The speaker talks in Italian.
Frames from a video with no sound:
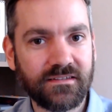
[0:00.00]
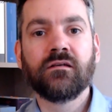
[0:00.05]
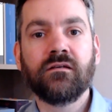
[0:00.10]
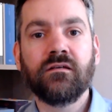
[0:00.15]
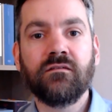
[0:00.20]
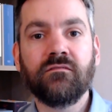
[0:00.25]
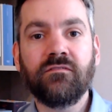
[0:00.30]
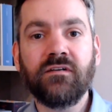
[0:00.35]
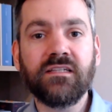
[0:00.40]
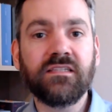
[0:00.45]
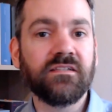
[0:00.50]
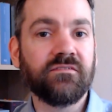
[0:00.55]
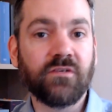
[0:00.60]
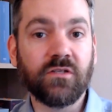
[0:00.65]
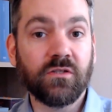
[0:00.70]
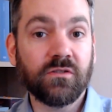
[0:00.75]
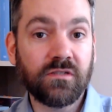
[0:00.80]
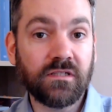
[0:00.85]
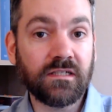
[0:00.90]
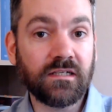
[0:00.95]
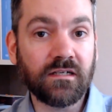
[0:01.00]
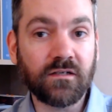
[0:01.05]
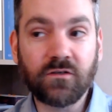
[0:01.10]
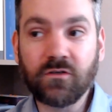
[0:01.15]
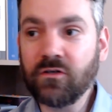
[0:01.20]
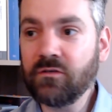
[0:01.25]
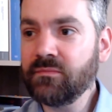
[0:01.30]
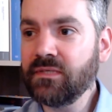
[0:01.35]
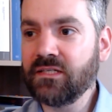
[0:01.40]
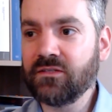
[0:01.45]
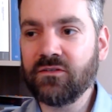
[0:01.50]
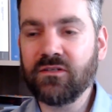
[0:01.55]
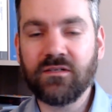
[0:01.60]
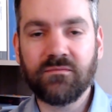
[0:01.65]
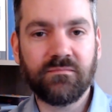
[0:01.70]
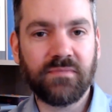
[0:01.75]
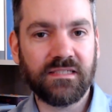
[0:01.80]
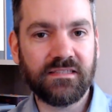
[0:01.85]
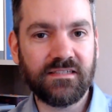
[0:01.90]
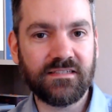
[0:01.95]
Infatti voglio dire, come non
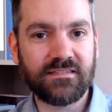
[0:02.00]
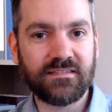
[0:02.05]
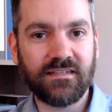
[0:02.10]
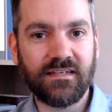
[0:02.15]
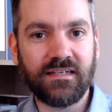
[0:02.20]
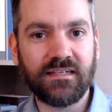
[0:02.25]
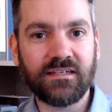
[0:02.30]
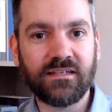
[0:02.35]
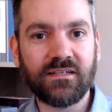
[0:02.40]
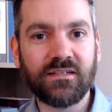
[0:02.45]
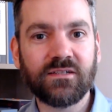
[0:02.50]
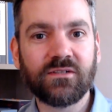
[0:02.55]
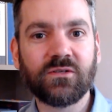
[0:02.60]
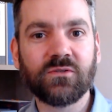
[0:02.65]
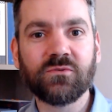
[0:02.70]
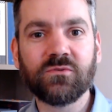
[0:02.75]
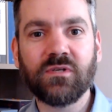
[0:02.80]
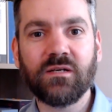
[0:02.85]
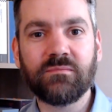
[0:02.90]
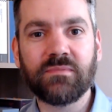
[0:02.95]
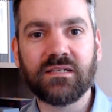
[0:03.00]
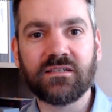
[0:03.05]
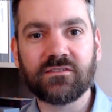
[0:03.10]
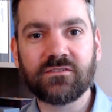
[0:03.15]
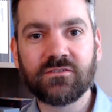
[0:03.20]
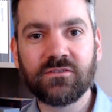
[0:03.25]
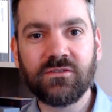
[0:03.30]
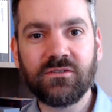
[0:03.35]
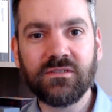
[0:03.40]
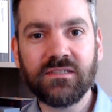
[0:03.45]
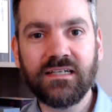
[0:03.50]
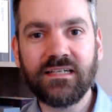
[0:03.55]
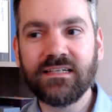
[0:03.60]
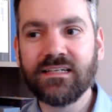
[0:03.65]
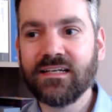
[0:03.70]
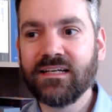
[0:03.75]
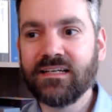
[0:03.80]
empatizzare con una persona